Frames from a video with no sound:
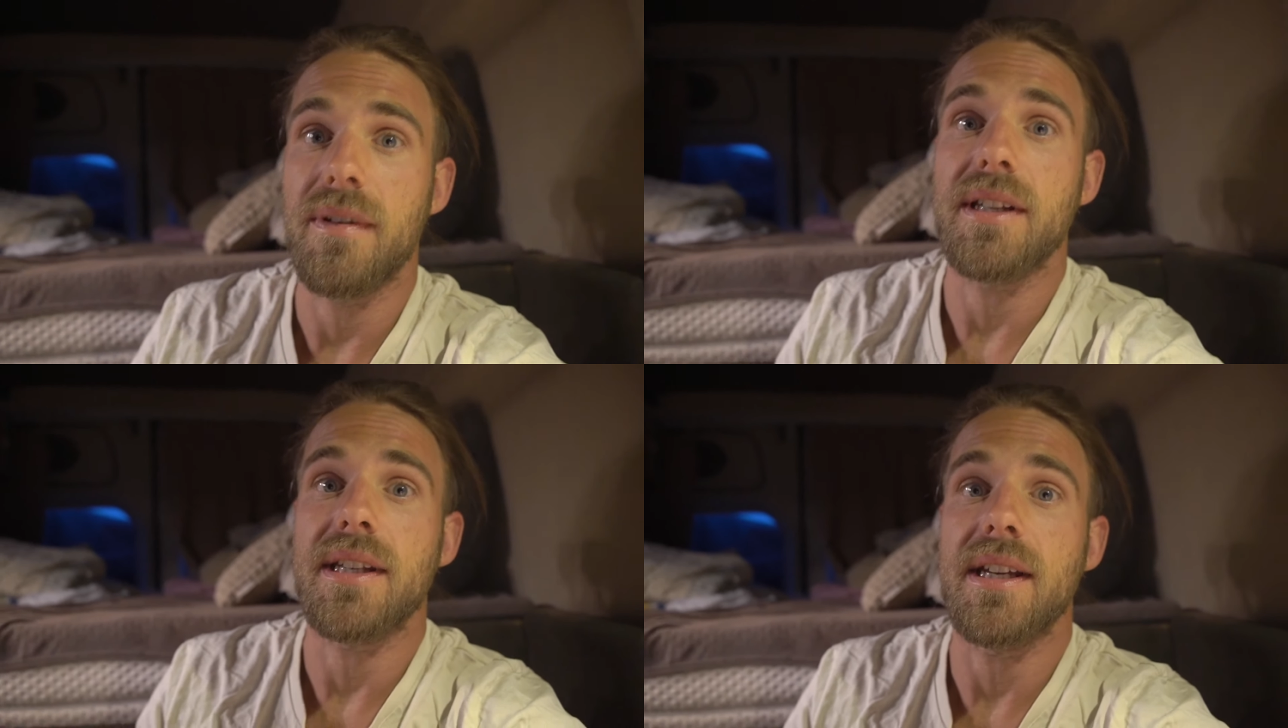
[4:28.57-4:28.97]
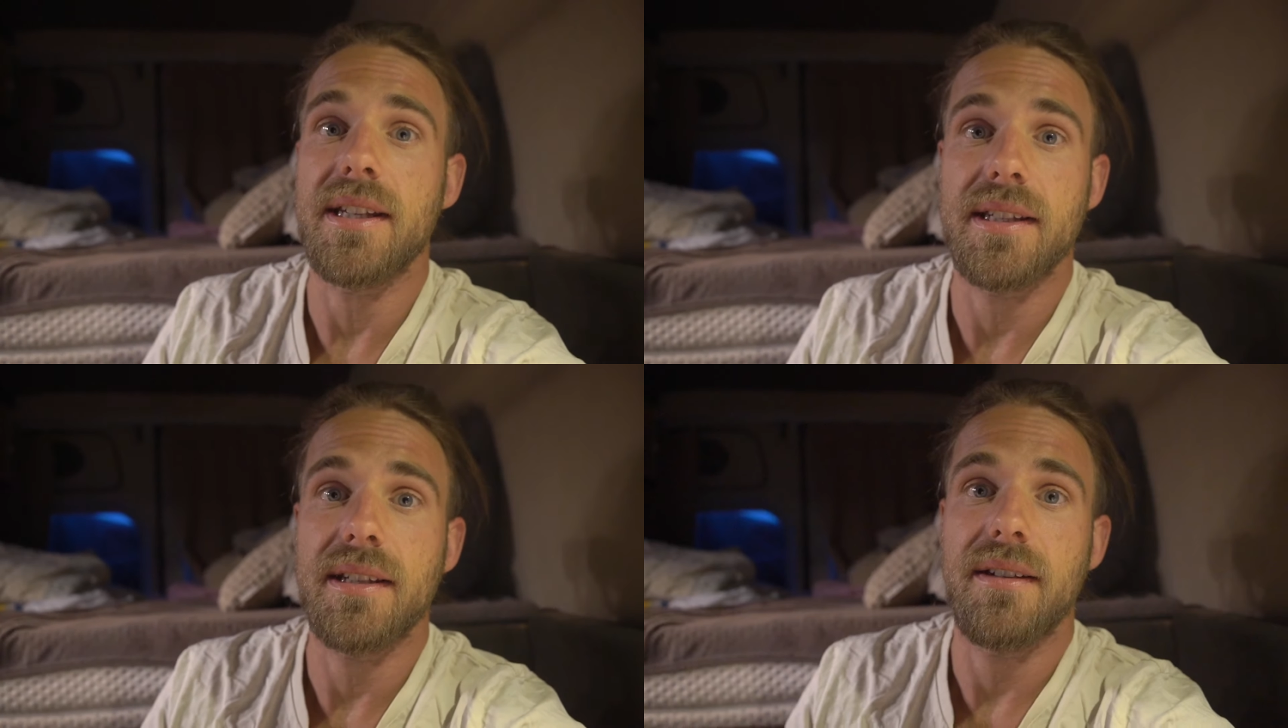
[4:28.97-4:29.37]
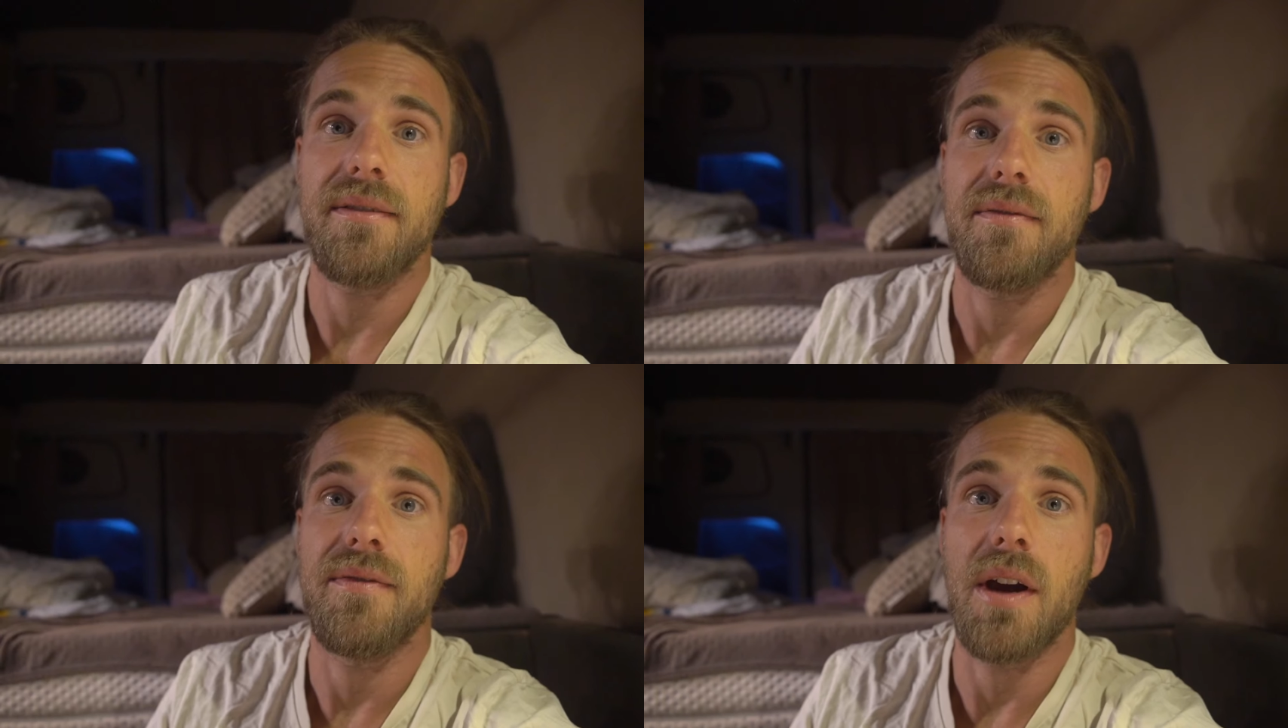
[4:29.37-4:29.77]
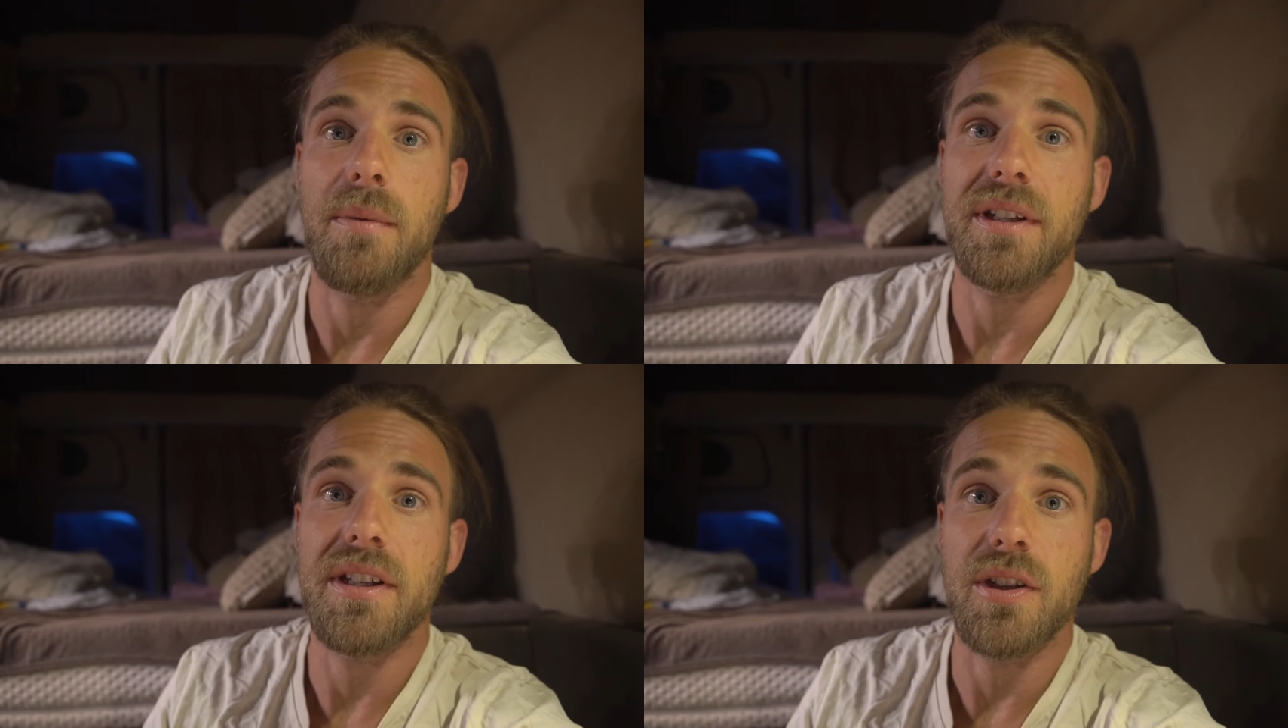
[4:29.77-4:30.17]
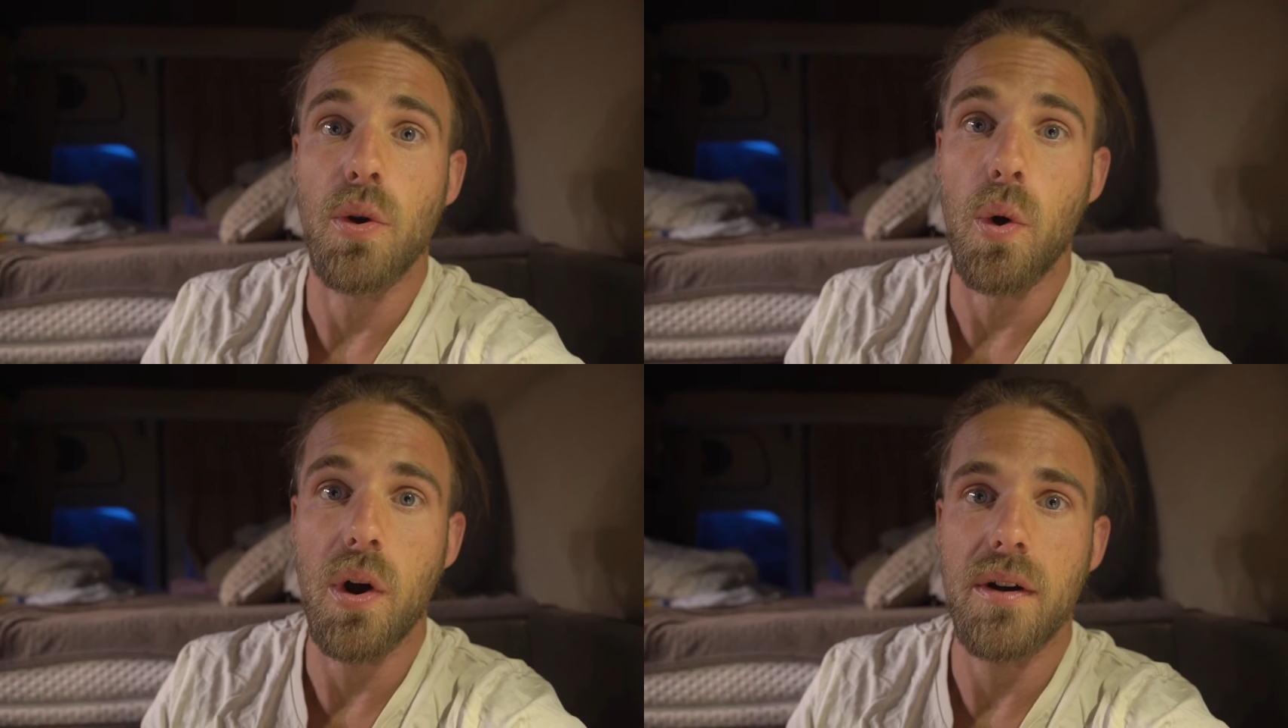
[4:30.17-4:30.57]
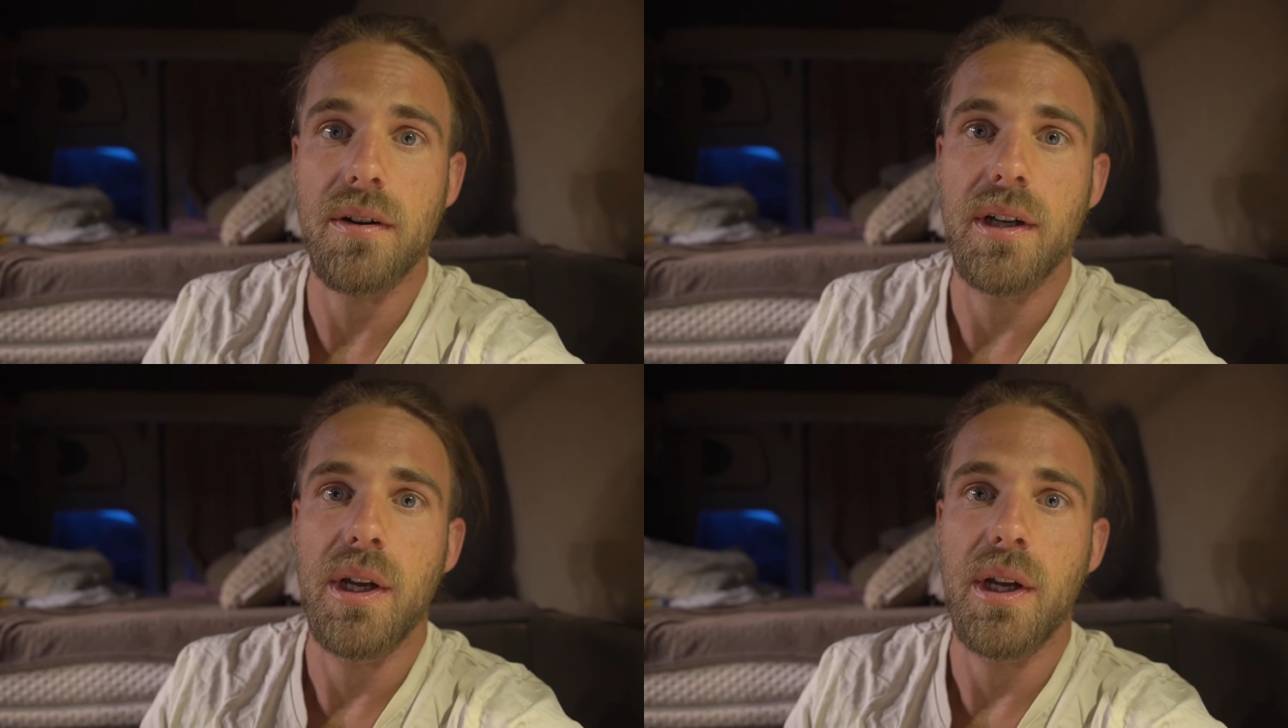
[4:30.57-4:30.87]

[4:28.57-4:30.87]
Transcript: was essen. Wir haben richtig Hunger.